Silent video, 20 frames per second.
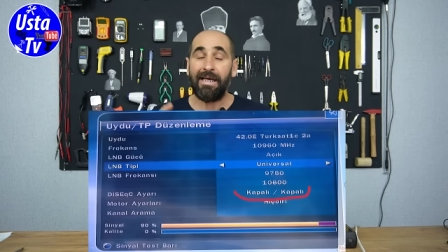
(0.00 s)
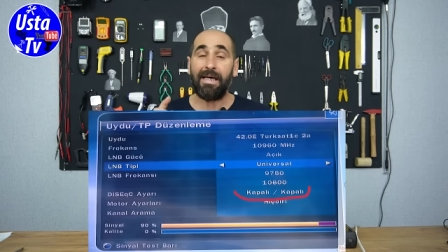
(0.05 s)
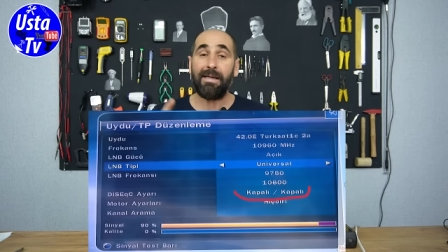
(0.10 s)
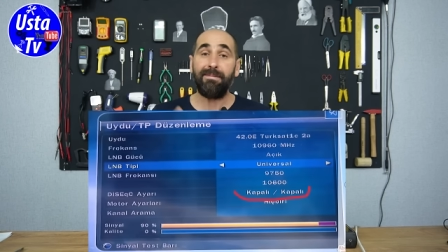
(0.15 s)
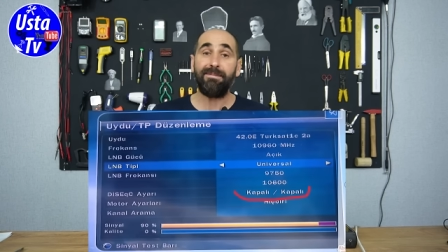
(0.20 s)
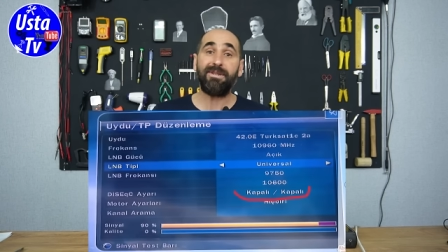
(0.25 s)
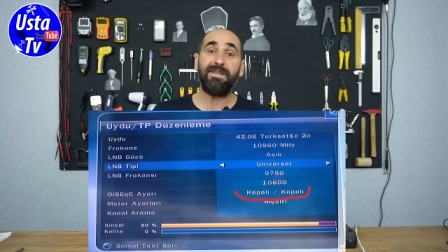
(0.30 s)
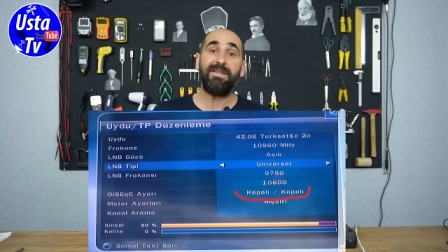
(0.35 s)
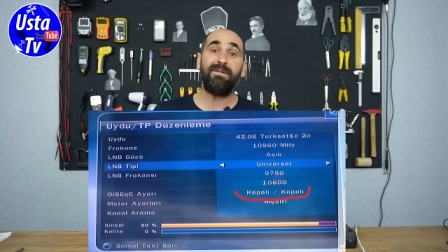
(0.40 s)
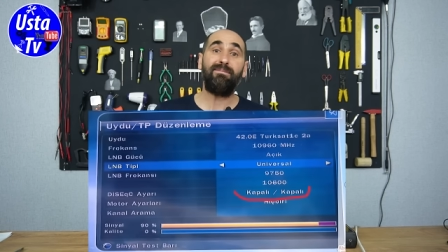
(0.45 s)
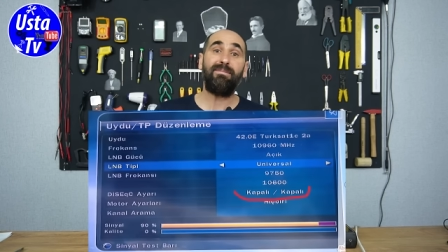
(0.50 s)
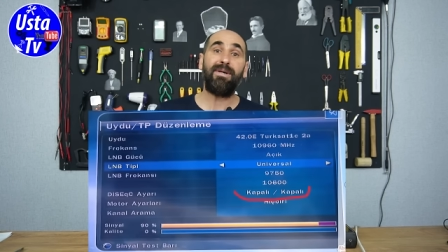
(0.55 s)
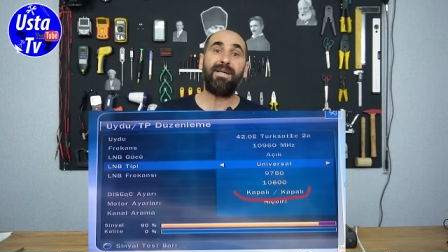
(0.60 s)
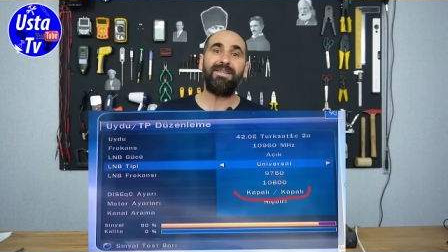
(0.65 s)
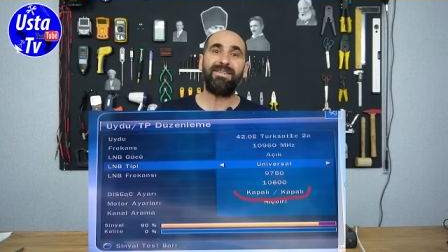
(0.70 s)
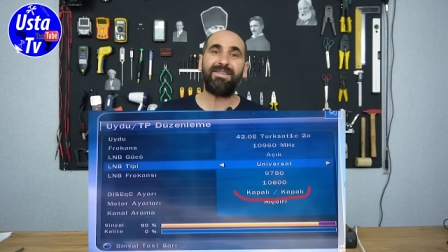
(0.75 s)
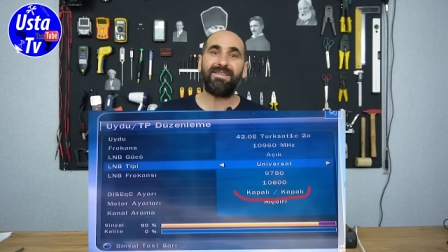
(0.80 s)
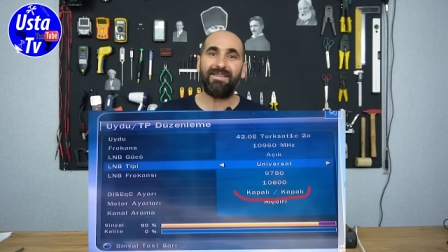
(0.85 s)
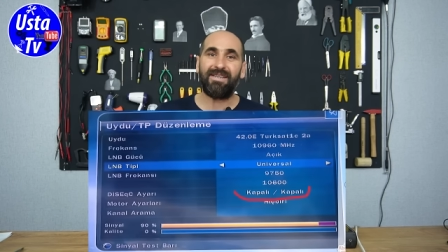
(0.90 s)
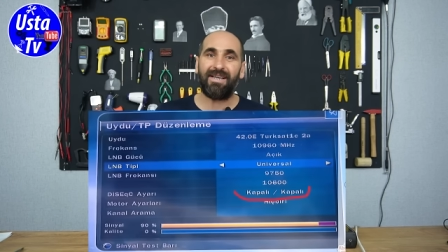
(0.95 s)
Hepsinin
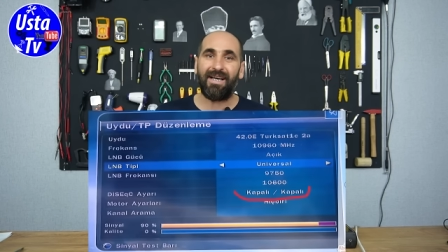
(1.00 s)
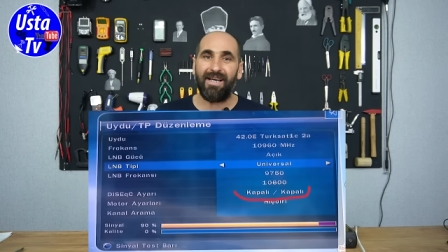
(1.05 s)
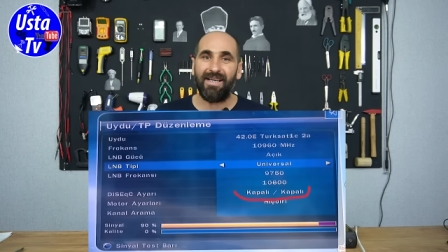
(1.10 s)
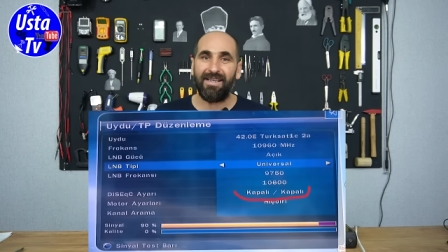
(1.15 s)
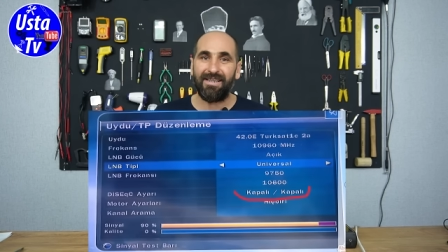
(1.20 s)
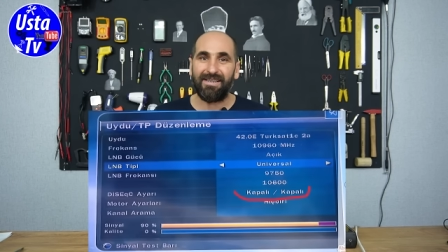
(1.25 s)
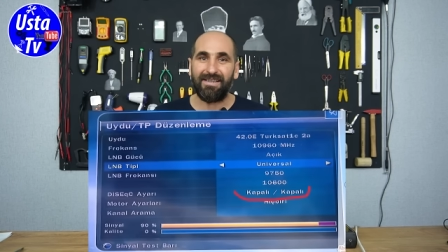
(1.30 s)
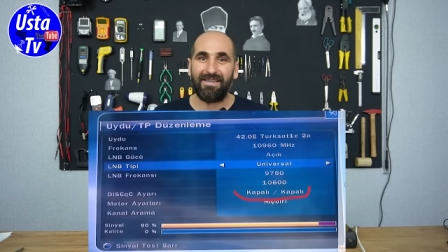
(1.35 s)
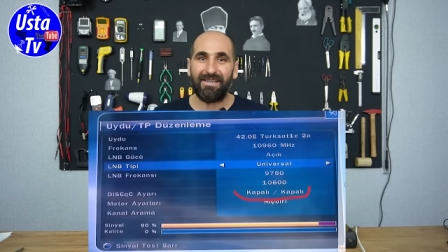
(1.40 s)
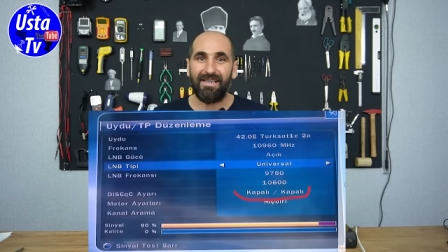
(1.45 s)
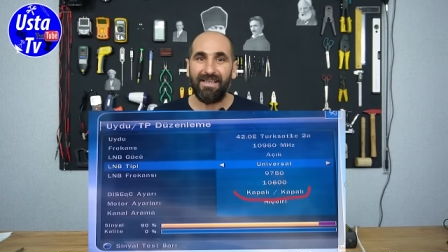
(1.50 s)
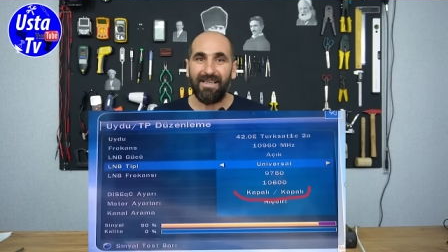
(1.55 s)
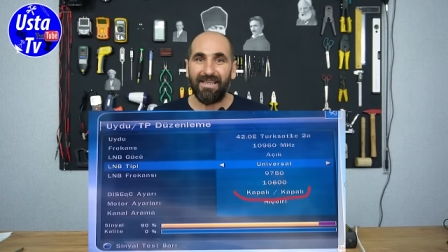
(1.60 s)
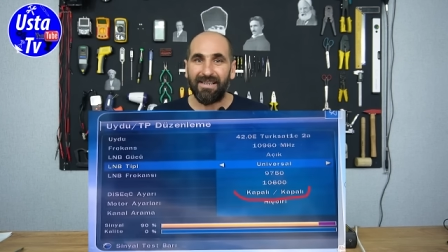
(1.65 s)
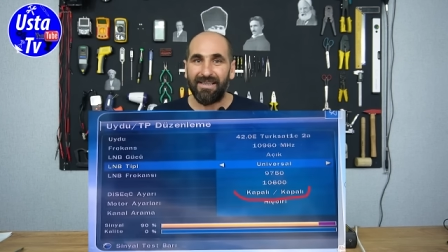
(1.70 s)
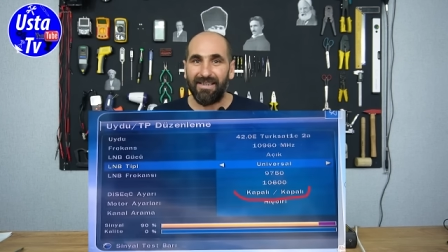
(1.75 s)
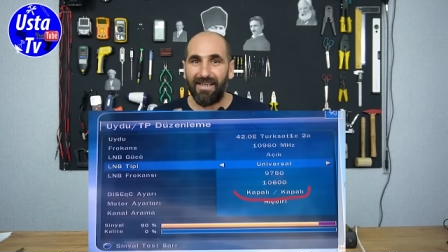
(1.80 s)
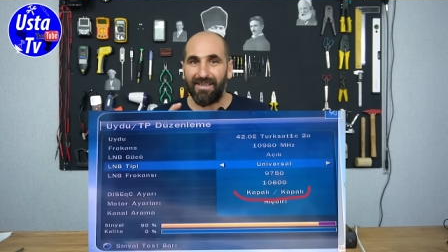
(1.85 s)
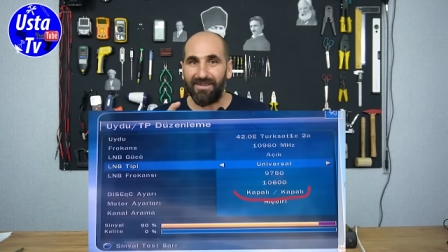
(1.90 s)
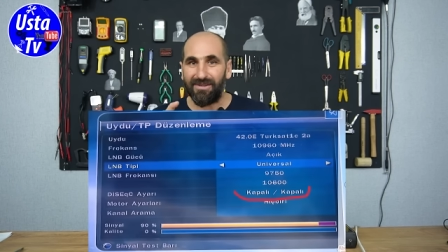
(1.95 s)
mantığı aynı.
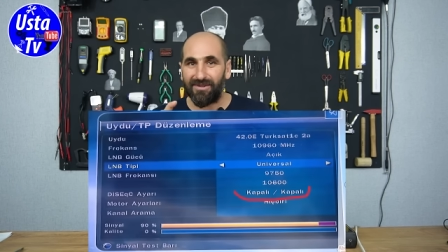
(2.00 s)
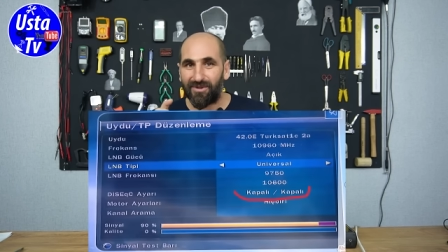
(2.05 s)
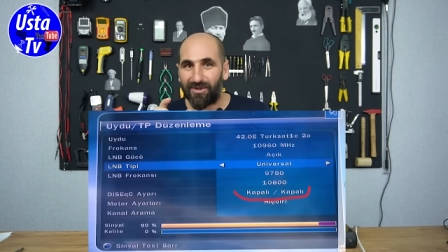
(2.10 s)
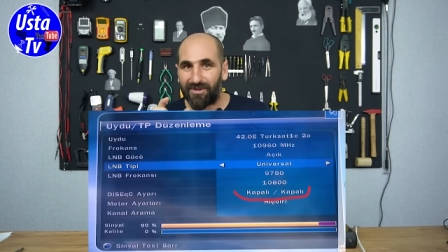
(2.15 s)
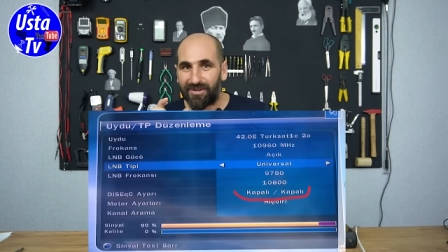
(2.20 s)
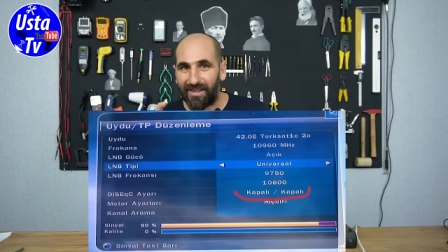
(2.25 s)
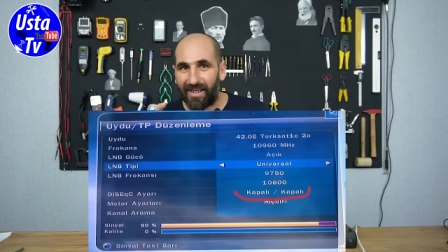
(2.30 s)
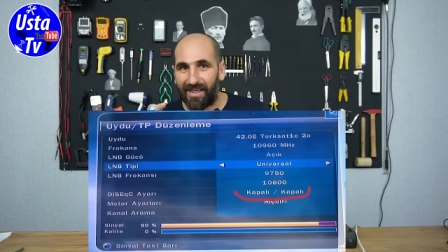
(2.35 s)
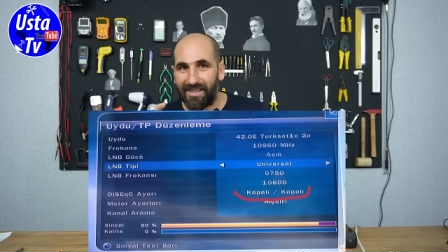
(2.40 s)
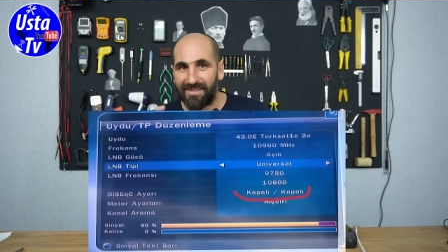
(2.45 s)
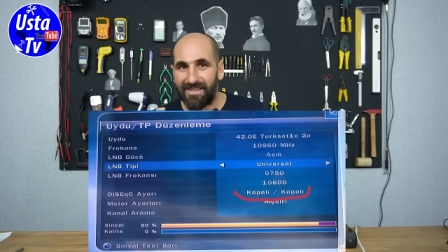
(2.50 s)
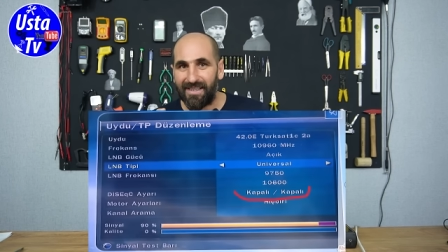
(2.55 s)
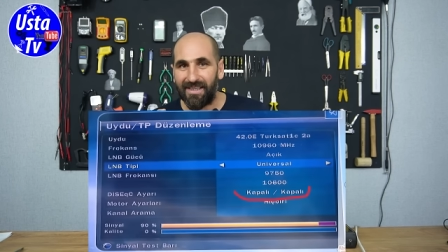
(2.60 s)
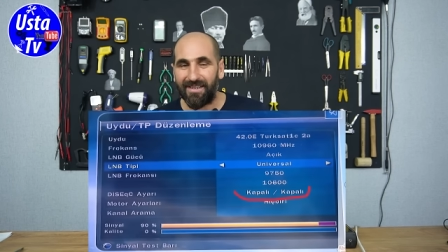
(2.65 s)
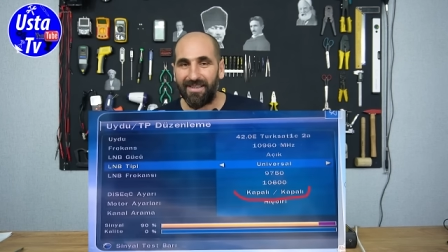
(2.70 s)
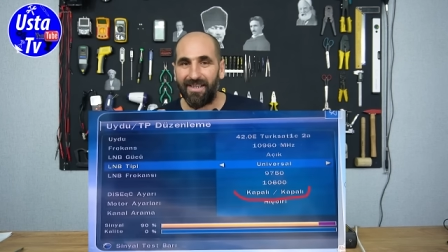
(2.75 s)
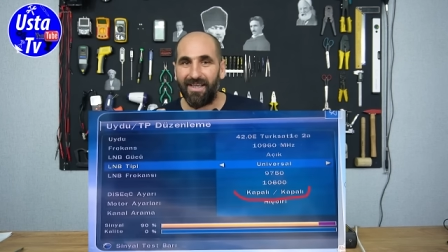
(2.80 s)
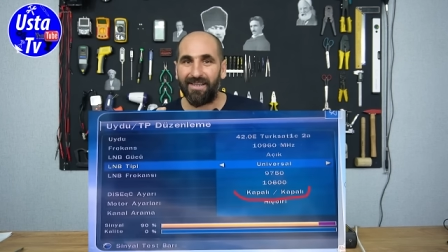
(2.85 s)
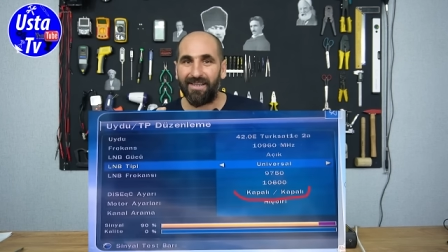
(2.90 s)
Yalnız o dayzek